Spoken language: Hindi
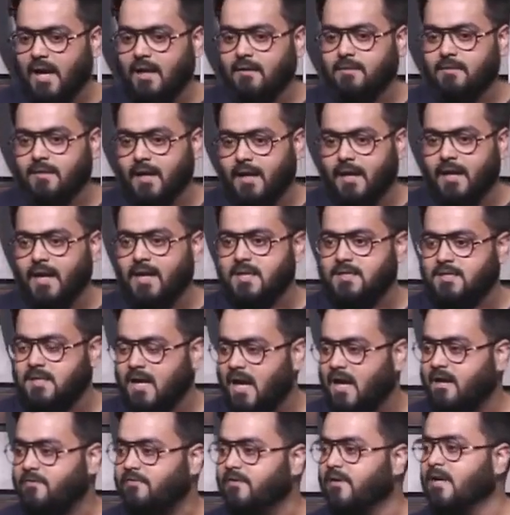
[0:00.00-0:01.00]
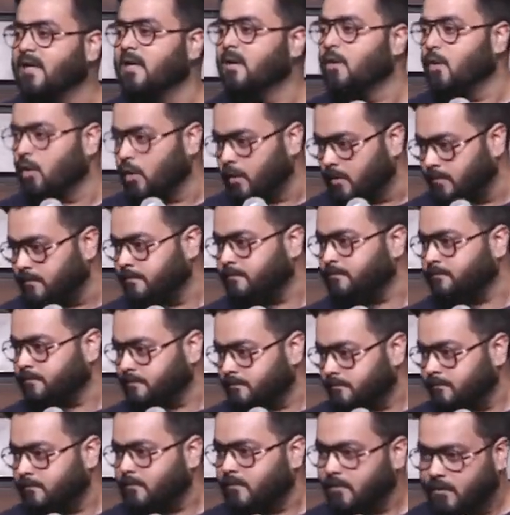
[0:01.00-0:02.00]
एंड देन आई स्टार्ट फीलिंग गुड
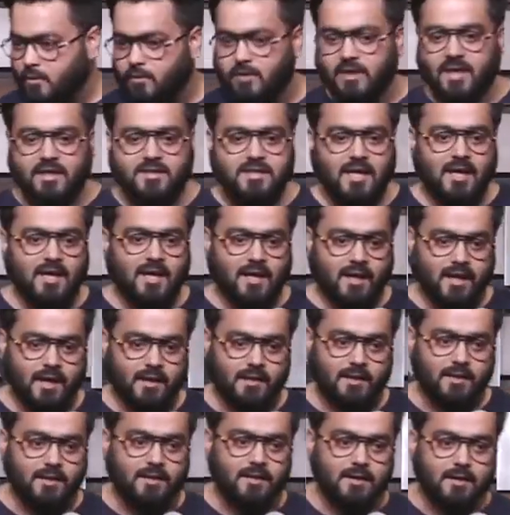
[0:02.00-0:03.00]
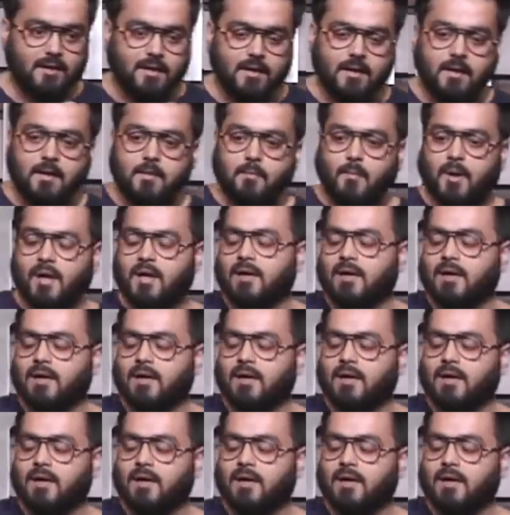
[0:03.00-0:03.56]
क्योंकि अच्छा लग रहा था